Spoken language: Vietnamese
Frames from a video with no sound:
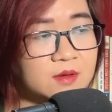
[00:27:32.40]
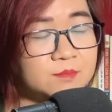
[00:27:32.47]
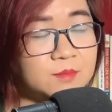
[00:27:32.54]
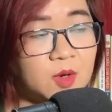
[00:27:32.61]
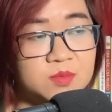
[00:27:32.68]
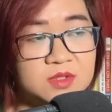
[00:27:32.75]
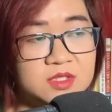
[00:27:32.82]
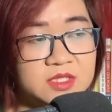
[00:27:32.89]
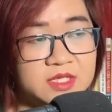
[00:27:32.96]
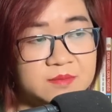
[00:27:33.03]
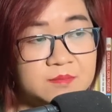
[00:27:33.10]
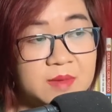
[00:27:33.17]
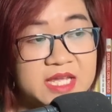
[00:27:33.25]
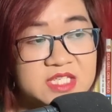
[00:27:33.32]
Bóng
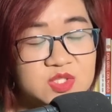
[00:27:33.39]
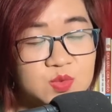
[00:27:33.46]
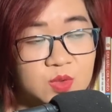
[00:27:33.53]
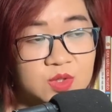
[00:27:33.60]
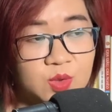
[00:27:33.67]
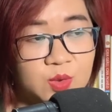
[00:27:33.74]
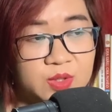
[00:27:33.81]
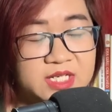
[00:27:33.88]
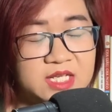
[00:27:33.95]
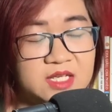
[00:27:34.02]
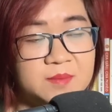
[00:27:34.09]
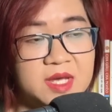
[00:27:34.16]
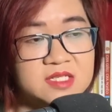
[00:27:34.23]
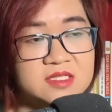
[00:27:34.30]
người bay xuống lối
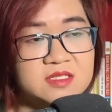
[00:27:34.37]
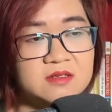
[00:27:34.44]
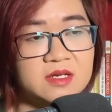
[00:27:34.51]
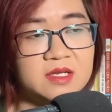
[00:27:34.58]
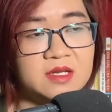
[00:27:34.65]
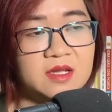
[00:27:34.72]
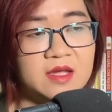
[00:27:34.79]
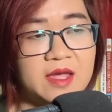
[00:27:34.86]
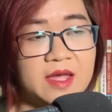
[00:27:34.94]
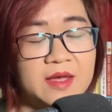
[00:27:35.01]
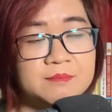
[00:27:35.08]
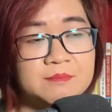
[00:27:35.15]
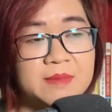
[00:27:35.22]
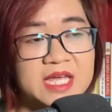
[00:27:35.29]
đi bên dưới,
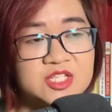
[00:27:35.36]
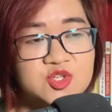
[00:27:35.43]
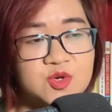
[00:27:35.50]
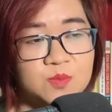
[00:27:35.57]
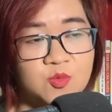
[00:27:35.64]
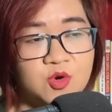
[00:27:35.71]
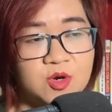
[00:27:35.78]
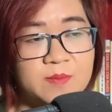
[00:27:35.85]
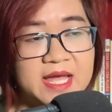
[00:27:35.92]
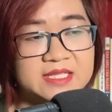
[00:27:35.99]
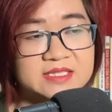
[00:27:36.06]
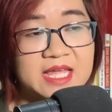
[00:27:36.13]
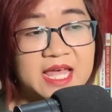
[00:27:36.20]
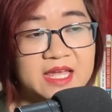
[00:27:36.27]
ma chủng của
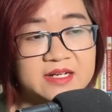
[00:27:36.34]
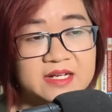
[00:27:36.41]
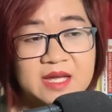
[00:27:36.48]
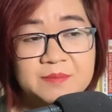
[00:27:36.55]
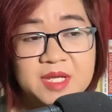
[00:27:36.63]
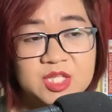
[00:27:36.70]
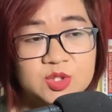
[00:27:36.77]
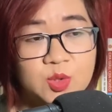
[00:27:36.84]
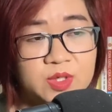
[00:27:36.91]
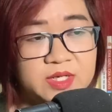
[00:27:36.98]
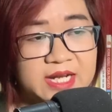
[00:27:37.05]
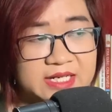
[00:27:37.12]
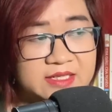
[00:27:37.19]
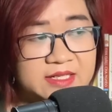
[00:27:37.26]
bà ta đã bị tôi
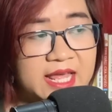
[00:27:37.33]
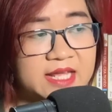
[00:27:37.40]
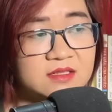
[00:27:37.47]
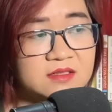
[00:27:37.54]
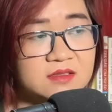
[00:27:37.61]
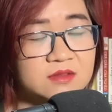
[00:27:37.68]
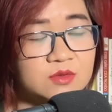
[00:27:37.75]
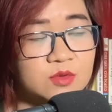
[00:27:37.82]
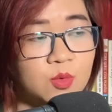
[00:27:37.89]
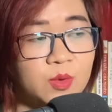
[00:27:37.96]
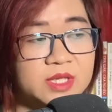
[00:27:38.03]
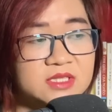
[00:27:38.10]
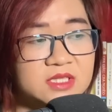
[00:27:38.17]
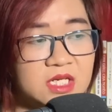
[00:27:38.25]
đánh nát,
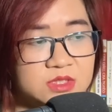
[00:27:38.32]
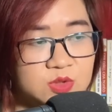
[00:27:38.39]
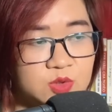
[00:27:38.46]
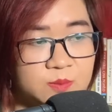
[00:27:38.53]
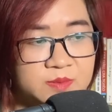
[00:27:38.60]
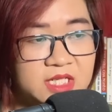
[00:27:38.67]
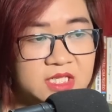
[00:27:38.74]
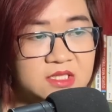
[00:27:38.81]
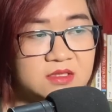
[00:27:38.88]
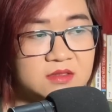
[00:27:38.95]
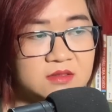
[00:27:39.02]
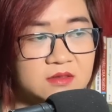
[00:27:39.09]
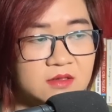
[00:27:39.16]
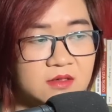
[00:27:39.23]
nguyên thần cũng nứt.
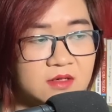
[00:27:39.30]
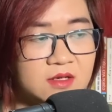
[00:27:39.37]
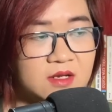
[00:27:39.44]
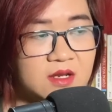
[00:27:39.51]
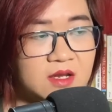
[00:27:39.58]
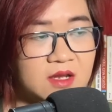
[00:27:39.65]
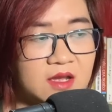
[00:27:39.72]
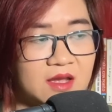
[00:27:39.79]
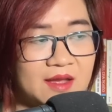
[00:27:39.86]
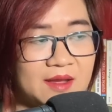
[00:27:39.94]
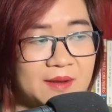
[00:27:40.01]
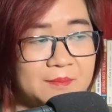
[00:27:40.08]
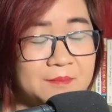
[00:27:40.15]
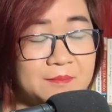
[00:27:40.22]

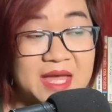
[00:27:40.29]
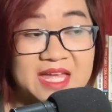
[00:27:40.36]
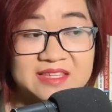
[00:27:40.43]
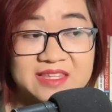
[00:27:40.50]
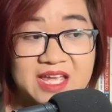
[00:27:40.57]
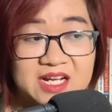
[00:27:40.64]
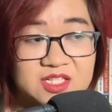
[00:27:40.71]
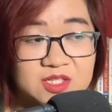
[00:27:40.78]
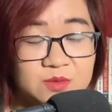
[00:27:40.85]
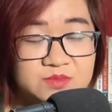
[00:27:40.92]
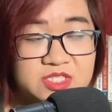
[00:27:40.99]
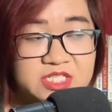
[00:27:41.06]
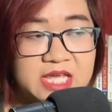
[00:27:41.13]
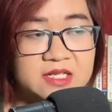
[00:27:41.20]
Bà ta
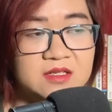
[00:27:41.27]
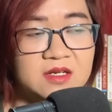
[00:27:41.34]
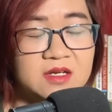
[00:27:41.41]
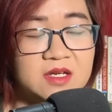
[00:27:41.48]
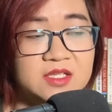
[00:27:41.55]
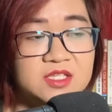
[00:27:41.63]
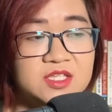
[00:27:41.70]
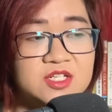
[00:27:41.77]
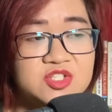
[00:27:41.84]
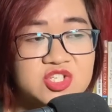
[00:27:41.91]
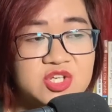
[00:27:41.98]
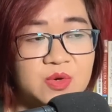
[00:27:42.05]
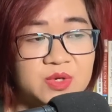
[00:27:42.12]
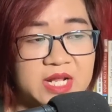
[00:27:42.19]
không chết, nhưng
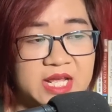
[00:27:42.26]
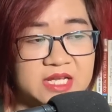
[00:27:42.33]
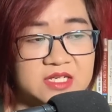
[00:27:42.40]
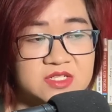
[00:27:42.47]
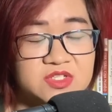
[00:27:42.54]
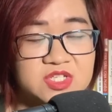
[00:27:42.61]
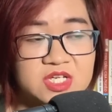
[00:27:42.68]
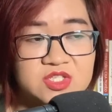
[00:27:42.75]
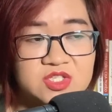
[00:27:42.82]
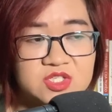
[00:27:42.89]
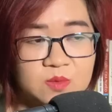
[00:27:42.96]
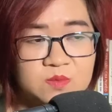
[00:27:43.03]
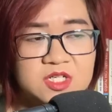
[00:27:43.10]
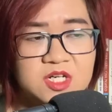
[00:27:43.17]
sau này sẽ
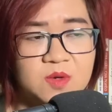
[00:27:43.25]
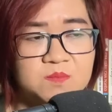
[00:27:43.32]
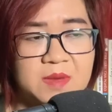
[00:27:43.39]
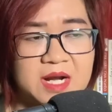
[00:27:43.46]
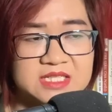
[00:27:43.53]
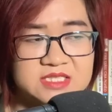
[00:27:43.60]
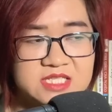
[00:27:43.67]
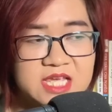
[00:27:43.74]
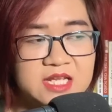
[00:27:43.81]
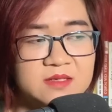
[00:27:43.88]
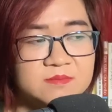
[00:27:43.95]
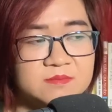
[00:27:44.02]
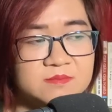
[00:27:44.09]
sống không bằng chết.